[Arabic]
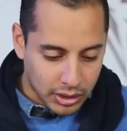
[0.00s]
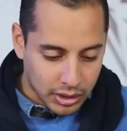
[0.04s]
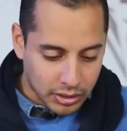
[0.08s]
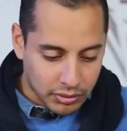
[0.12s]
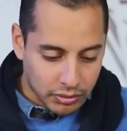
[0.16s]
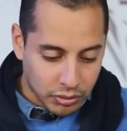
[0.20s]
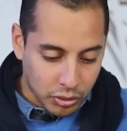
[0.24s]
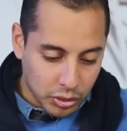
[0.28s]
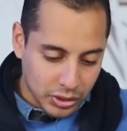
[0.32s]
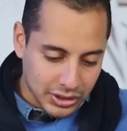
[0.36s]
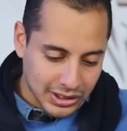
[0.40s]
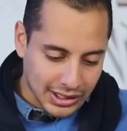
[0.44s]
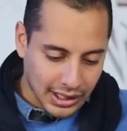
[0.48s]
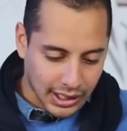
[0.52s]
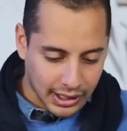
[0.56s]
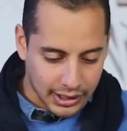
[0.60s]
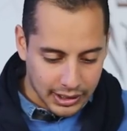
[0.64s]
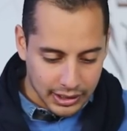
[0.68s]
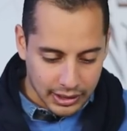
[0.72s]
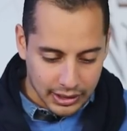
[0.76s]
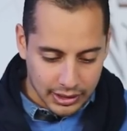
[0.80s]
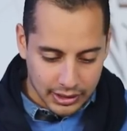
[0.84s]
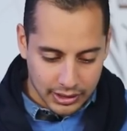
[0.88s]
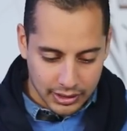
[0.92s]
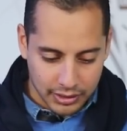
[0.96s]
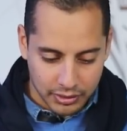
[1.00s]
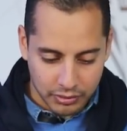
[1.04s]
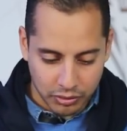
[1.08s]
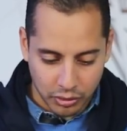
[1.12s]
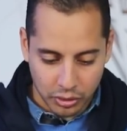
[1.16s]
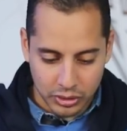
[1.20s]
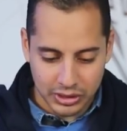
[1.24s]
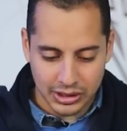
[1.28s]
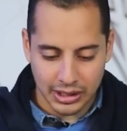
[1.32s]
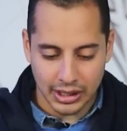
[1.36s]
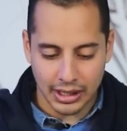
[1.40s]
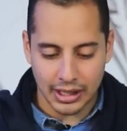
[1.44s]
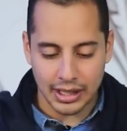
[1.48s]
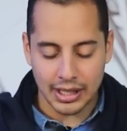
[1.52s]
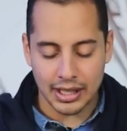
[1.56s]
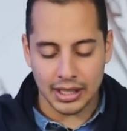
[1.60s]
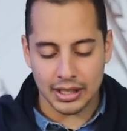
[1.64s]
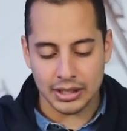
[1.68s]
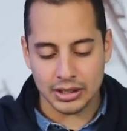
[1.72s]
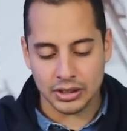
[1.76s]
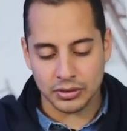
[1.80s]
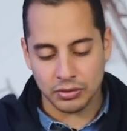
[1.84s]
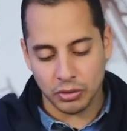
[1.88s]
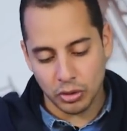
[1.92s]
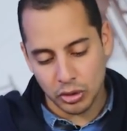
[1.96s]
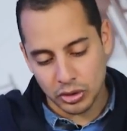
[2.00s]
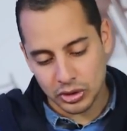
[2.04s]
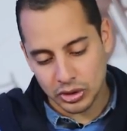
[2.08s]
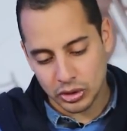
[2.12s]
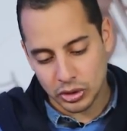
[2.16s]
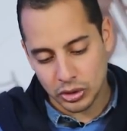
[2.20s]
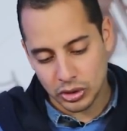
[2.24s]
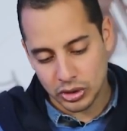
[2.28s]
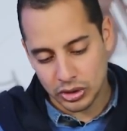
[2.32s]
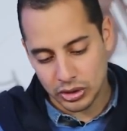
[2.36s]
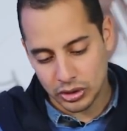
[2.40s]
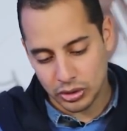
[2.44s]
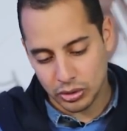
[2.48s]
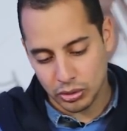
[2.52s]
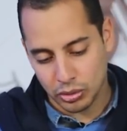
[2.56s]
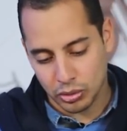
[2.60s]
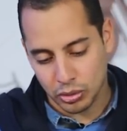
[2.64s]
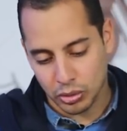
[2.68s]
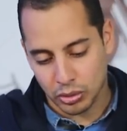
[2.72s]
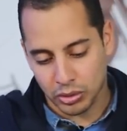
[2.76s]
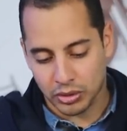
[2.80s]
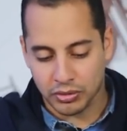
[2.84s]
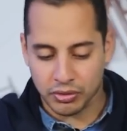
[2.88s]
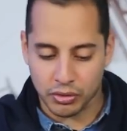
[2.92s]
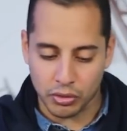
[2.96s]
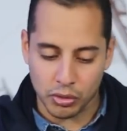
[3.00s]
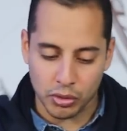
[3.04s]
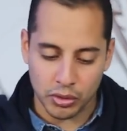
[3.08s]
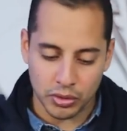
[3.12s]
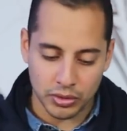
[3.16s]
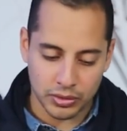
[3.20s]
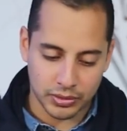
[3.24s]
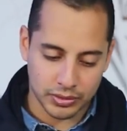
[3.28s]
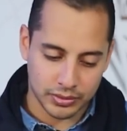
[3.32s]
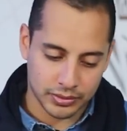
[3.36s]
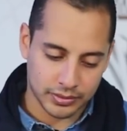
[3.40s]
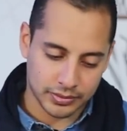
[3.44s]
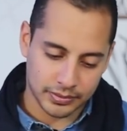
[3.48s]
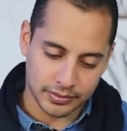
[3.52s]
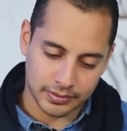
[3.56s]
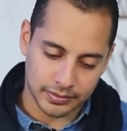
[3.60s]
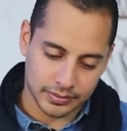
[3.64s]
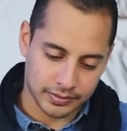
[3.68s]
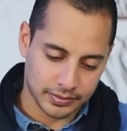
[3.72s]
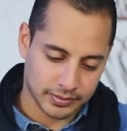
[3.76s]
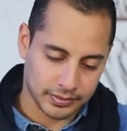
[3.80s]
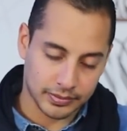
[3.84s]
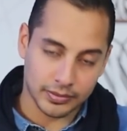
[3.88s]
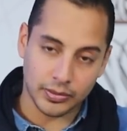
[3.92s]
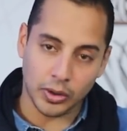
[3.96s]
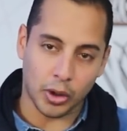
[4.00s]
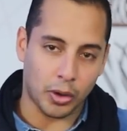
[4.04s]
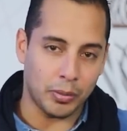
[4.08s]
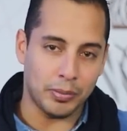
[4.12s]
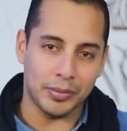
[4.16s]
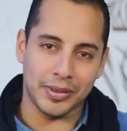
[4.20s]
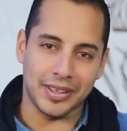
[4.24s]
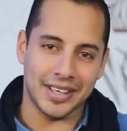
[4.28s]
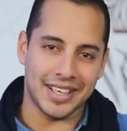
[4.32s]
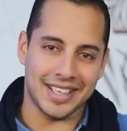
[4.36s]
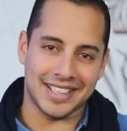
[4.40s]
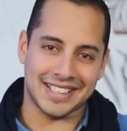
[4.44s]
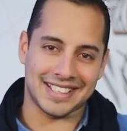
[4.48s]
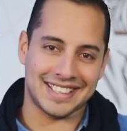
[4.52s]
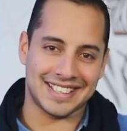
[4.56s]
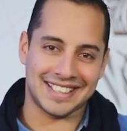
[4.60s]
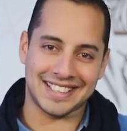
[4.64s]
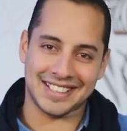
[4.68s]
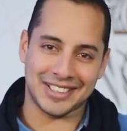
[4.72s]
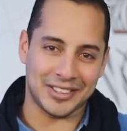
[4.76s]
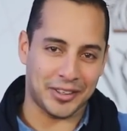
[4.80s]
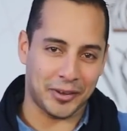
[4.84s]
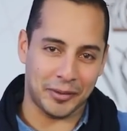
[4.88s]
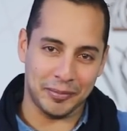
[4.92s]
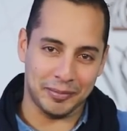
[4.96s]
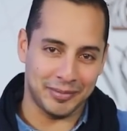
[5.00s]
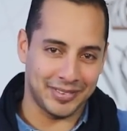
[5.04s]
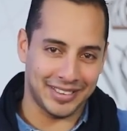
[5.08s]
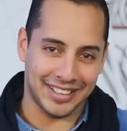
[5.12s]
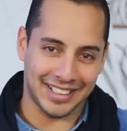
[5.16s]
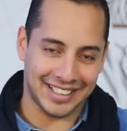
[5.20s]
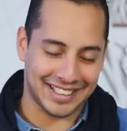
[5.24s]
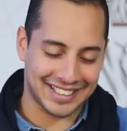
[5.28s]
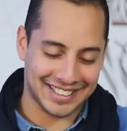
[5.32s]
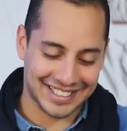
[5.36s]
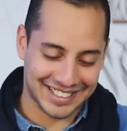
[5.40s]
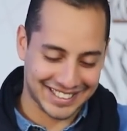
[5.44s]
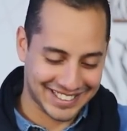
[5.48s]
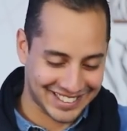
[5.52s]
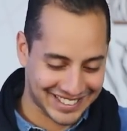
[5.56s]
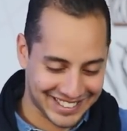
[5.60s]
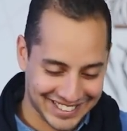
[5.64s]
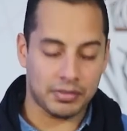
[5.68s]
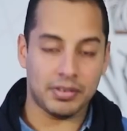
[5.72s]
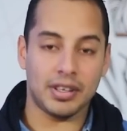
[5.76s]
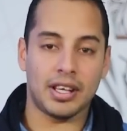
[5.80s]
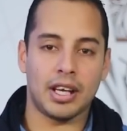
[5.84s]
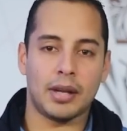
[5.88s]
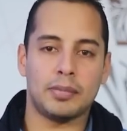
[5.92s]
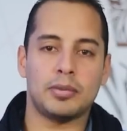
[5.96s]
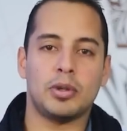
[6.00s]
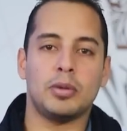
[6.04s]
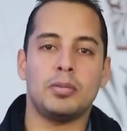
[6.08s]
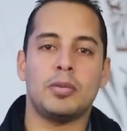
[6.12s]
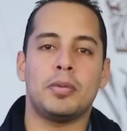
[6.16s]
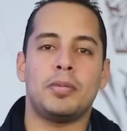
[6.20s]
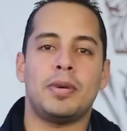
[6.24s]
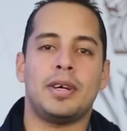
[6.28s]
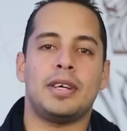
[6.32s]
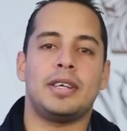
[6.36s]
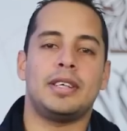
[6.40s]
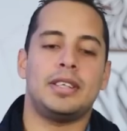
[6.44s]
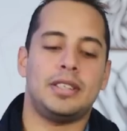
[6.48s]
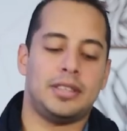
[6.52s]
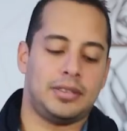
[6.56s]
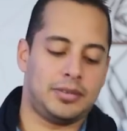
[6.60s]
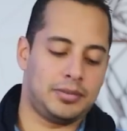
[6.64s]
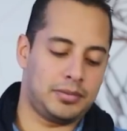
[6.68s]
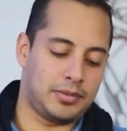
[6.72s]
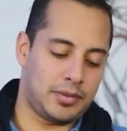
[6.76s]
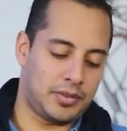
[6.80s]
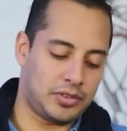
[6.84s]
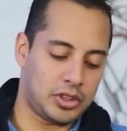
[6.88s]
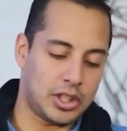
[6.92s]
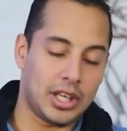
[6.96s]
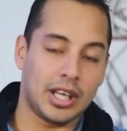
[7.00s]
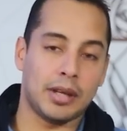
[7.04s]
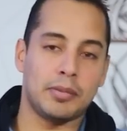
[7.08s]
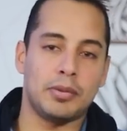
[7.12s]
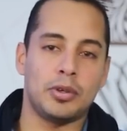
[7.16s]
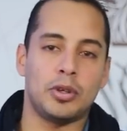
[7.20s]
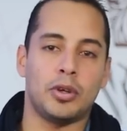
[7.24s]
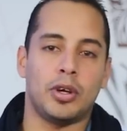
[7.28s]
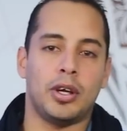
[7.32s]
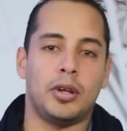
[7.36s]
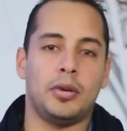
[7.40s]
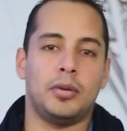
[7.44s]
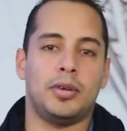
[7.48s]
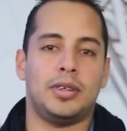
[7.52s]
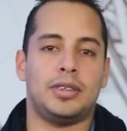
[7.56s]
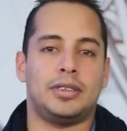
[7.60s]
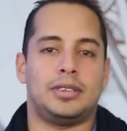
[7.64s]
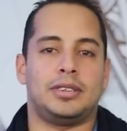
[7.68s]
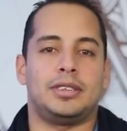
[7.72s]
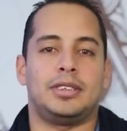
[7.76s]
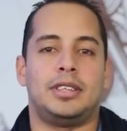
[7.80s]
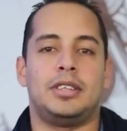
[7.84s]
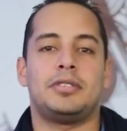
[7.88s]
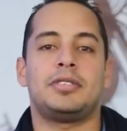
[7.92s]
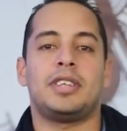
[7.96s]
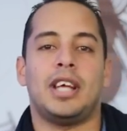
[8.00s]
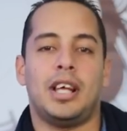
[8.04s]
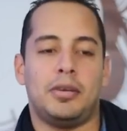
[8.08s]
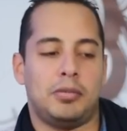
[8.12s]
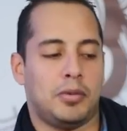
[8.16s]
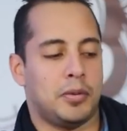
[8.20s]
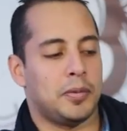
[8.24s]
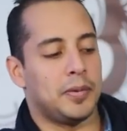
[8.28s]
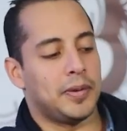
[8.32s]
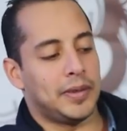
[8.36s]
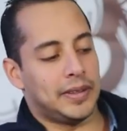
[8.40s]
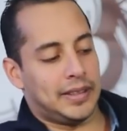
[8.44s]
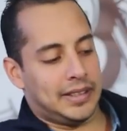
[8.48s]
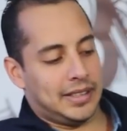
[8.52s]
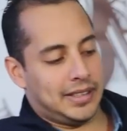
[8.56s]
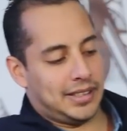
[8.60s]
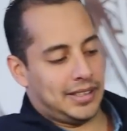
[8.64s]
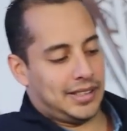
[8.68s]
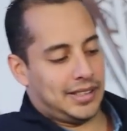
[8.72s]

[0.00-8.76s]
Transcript: لي تفخس عليك تفخس اللي هي اسفخس وتفوه حب الناس حب الناس كفايه لابتوب بقى ايه مفيش حاجه منه حلوه نفتح الموبايل